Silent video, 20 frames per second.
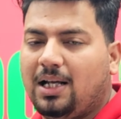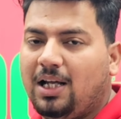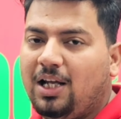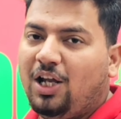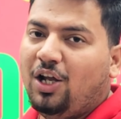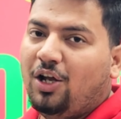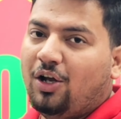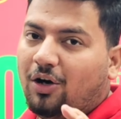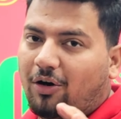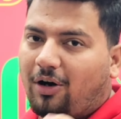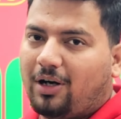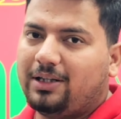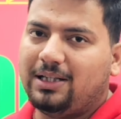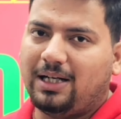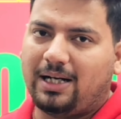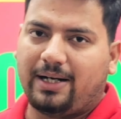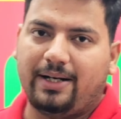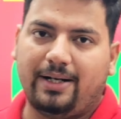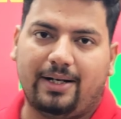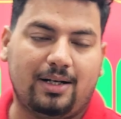है और
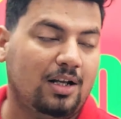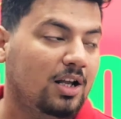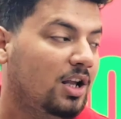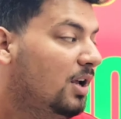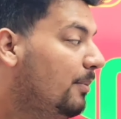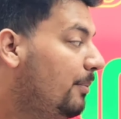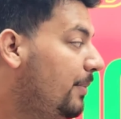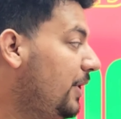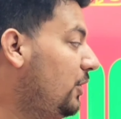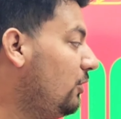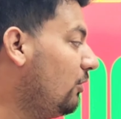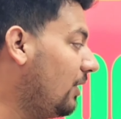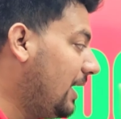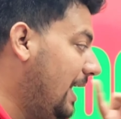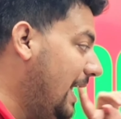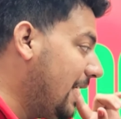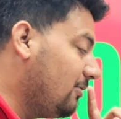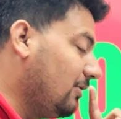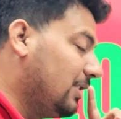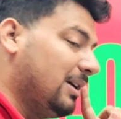ध्यान रहे वीडियो
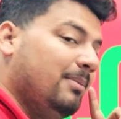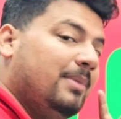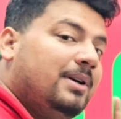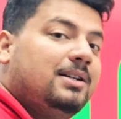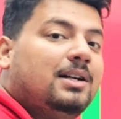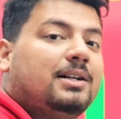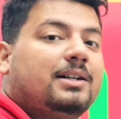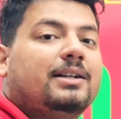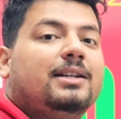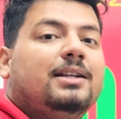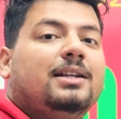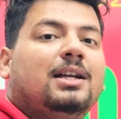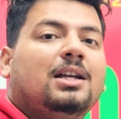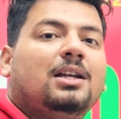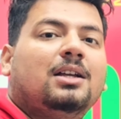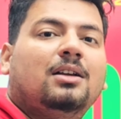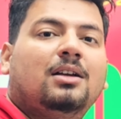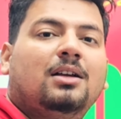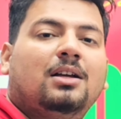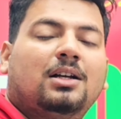लाइक होना मैंडेटरी है
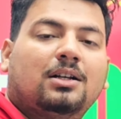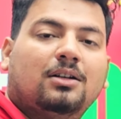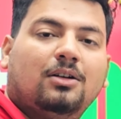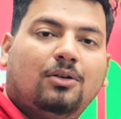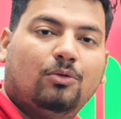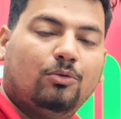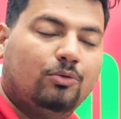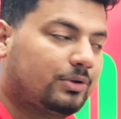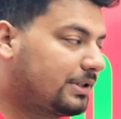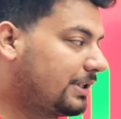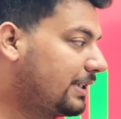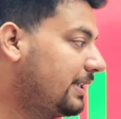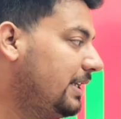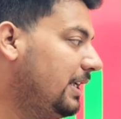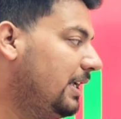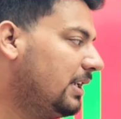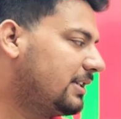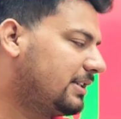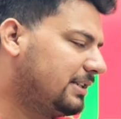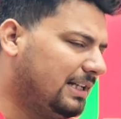
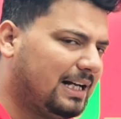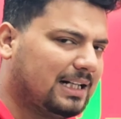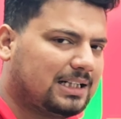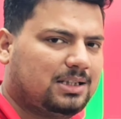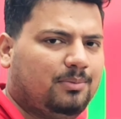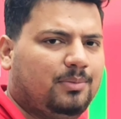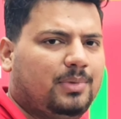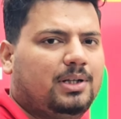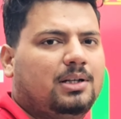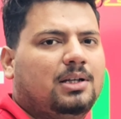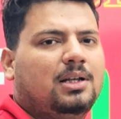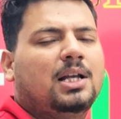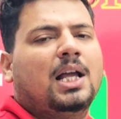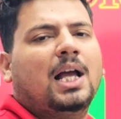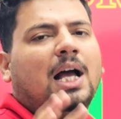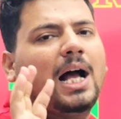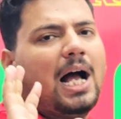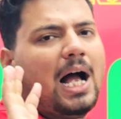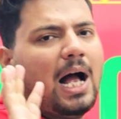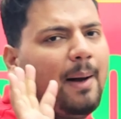उसके साथ में
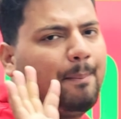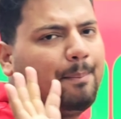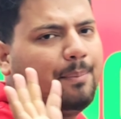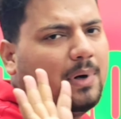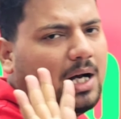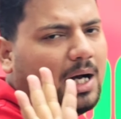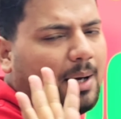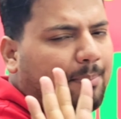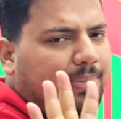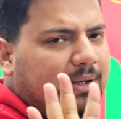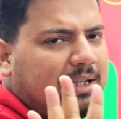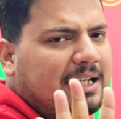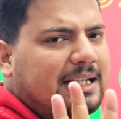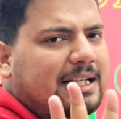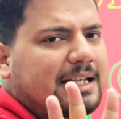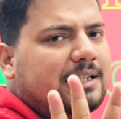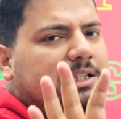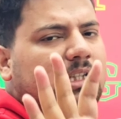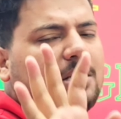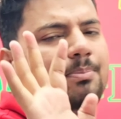आप अपने
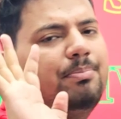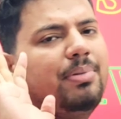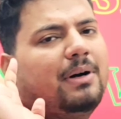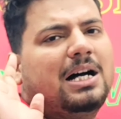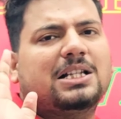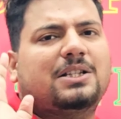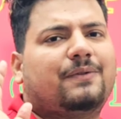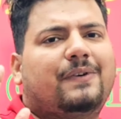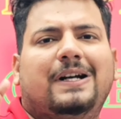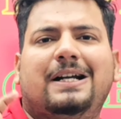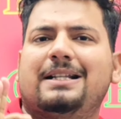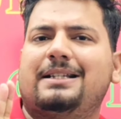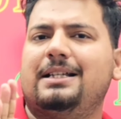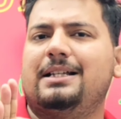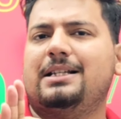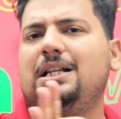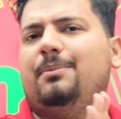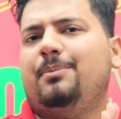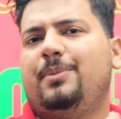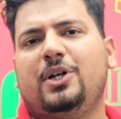किसी पांच फ्रेंड
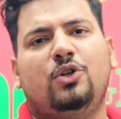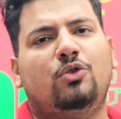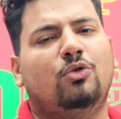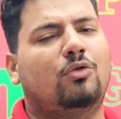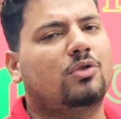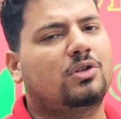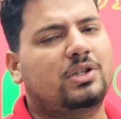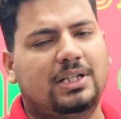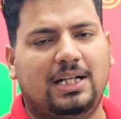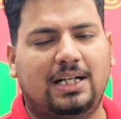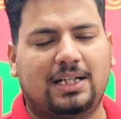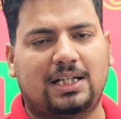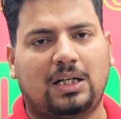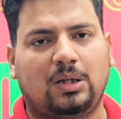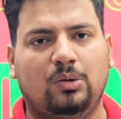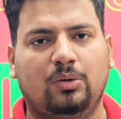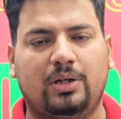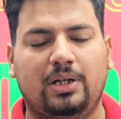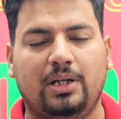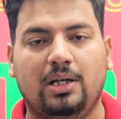से वीडियो को शेयर कर
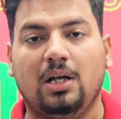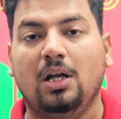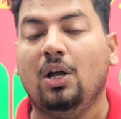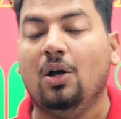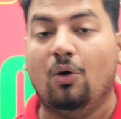दोगे